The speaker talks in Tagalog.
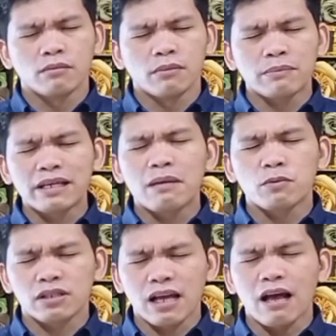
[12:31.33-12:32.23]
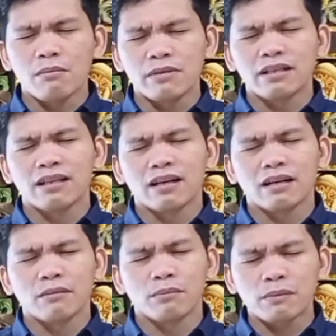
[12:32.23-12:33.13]
Magbigay po sa amin ng
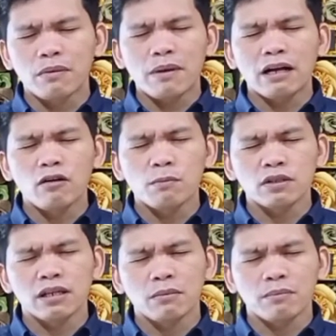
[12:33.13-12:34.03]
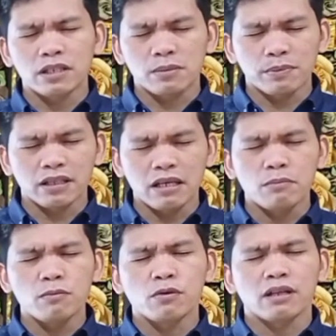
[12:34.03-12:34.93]
pagbabago po sa mga
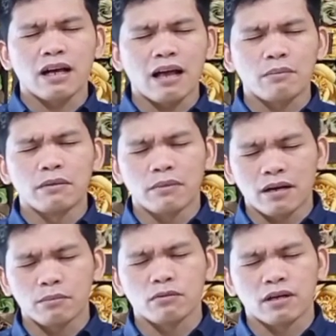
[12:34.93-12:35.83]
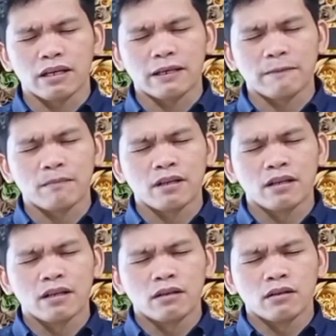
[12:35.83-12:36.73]
perspektibo po ng aming mga buhay.
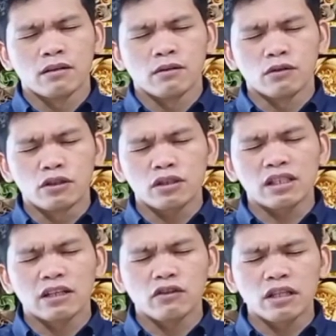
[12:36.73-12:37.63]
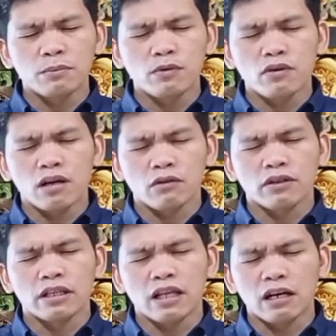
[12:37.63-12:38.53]
O Diyos, ganun din po,
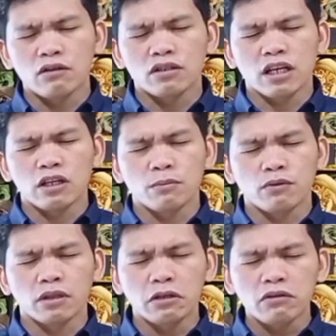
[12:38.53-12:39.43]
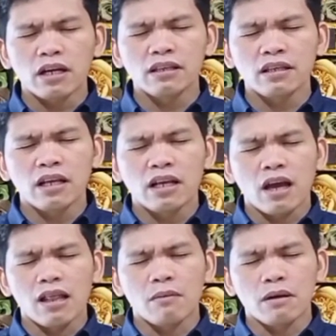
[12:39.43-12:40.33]
ako'y itago sa inyo pong likuran.
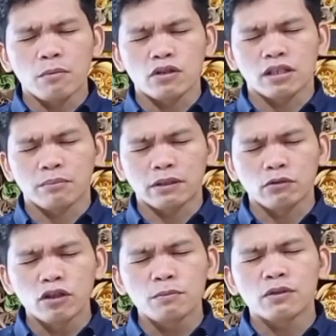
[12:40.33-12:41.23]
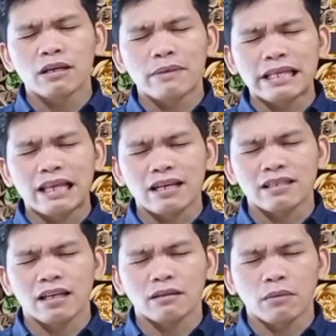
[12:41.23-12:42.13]
Kailangan po siyang patuloy po na maitaas
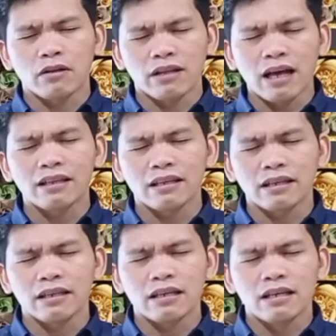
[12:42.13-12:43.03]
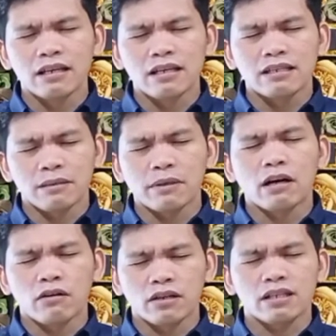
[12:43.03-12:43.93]
at malalhati sa mga
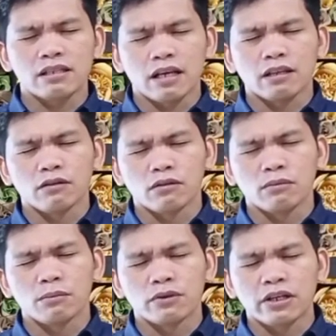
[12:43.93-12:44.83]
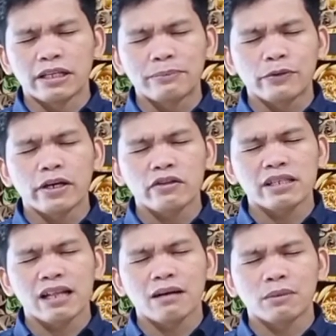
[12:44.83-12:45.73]
oras na ito. Purihin po kayo.
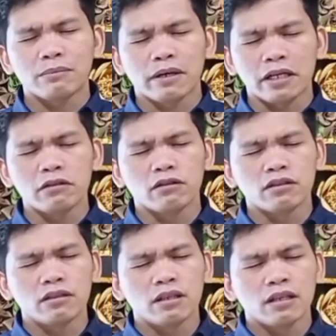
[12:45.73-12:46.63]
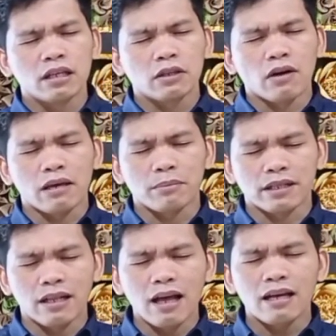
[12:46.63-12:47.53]
Salamat, Panginoon ito ang aking
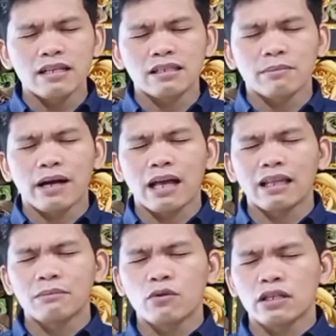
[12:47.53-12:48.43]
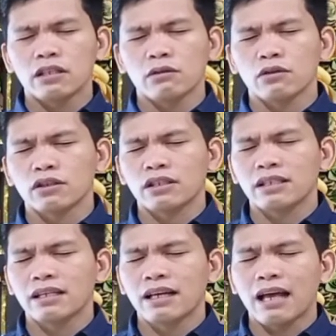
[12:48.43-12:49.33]
panalangin sa pangalan mo, Jesus.
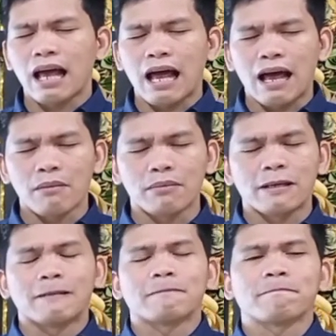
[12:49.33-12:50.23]
Amen.